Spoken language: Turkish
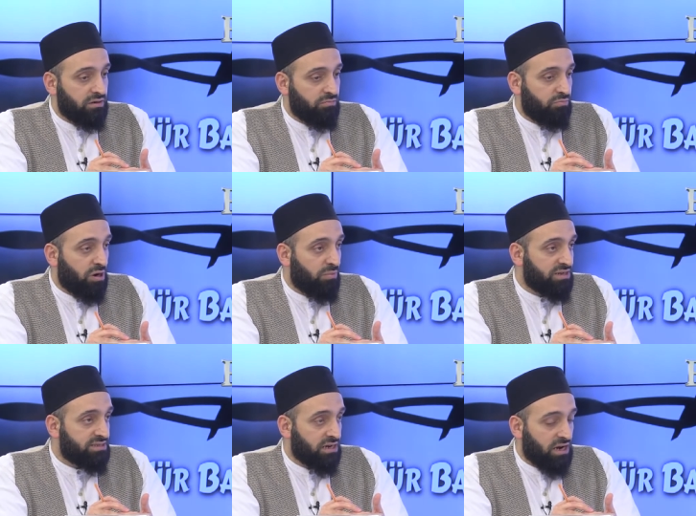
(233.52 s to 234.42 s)

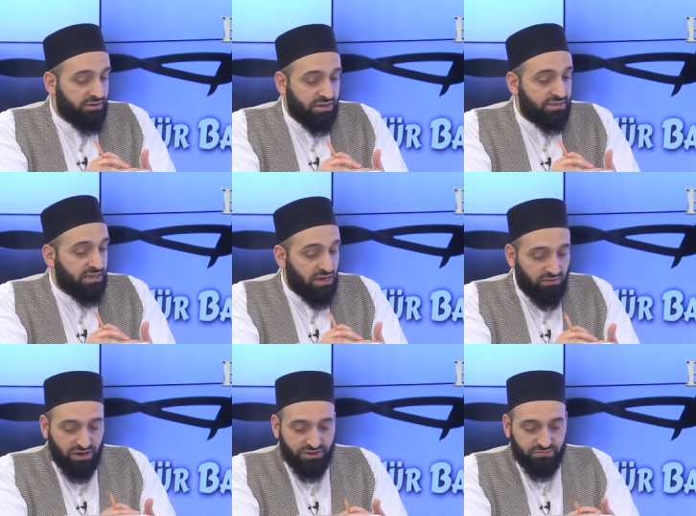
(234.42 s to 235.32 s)
babaysak, anneysek,
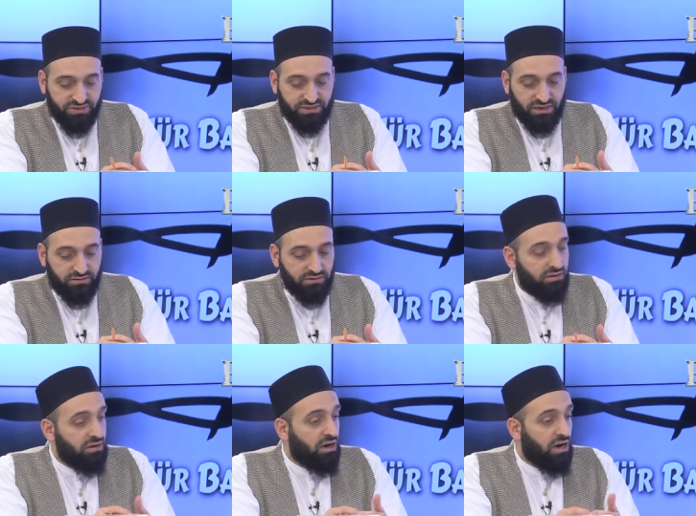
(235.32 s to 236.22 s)
evladımızdan,
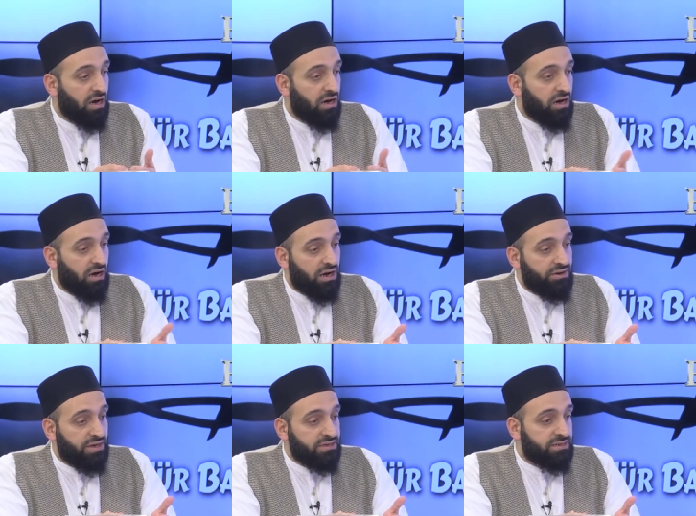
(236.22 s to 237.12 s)

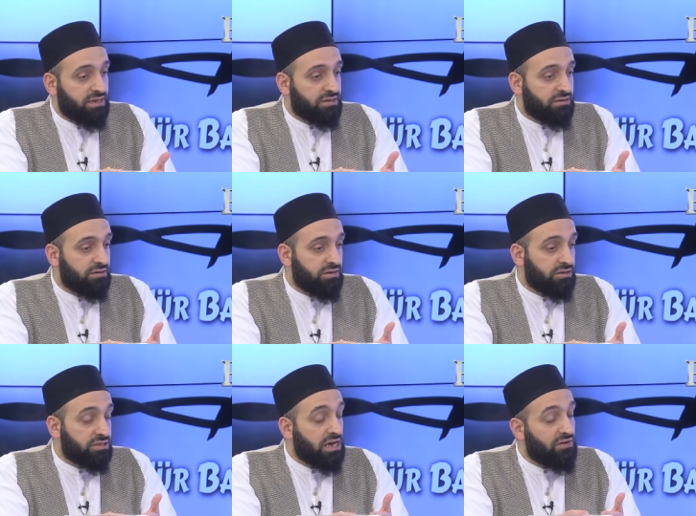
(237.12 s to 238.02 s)
anneysek, e,
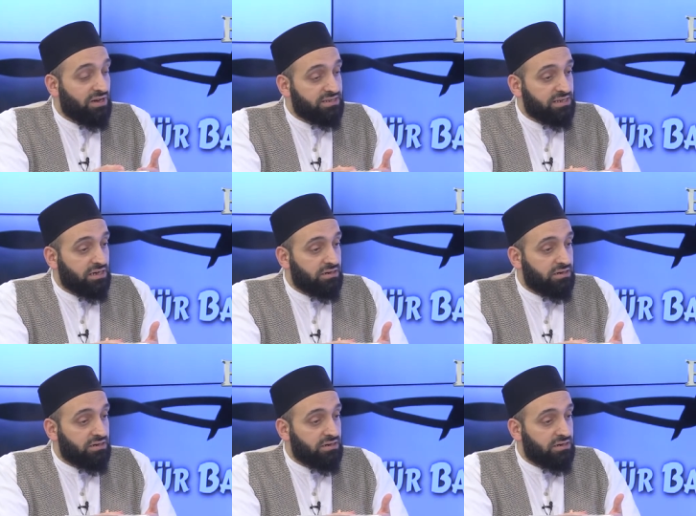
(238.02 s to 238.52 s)
işte evlatsak